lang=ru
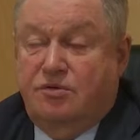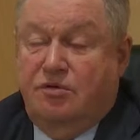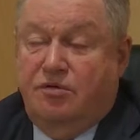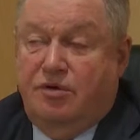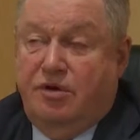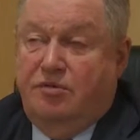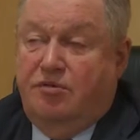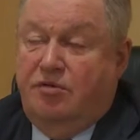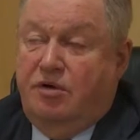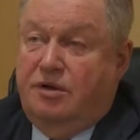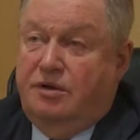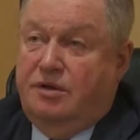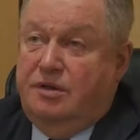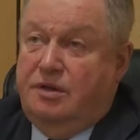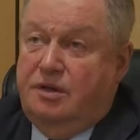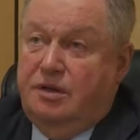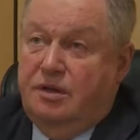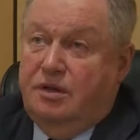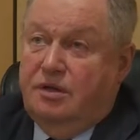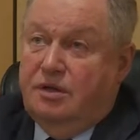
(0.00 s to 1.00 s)
во время
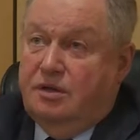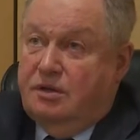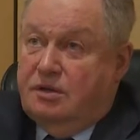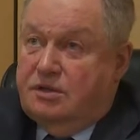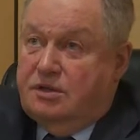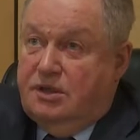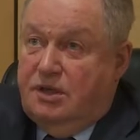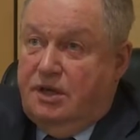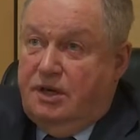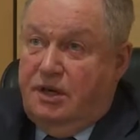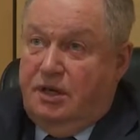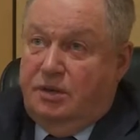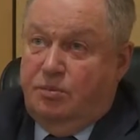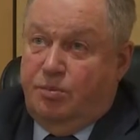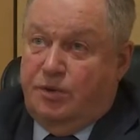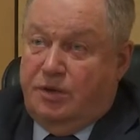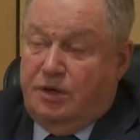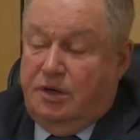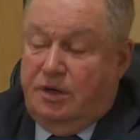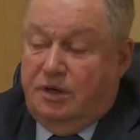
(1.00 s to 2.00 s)
войны снаряд
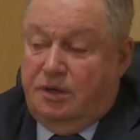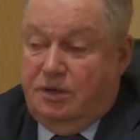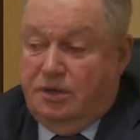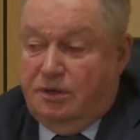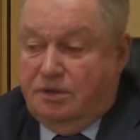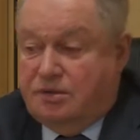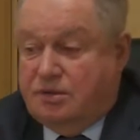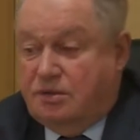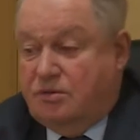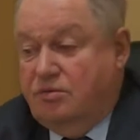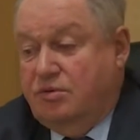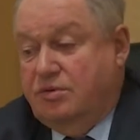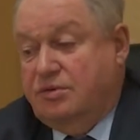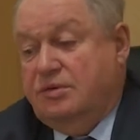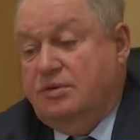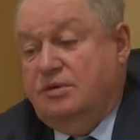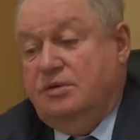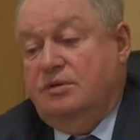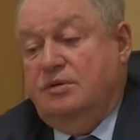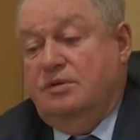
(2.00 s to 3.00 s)
пролетел
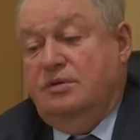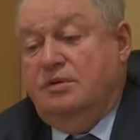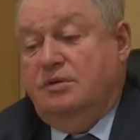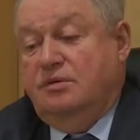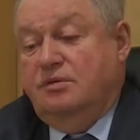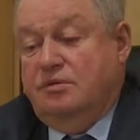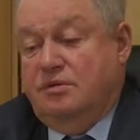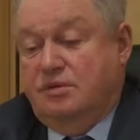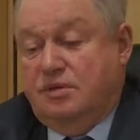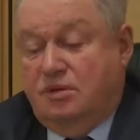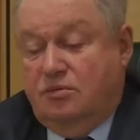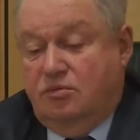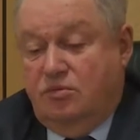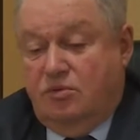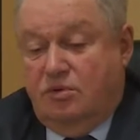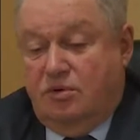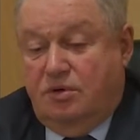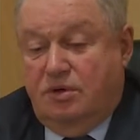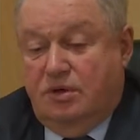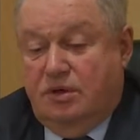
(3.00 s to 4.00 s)
сквозь э, этого
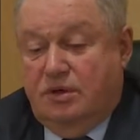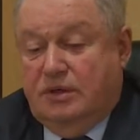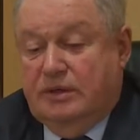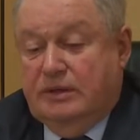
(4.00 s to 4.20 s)
собора,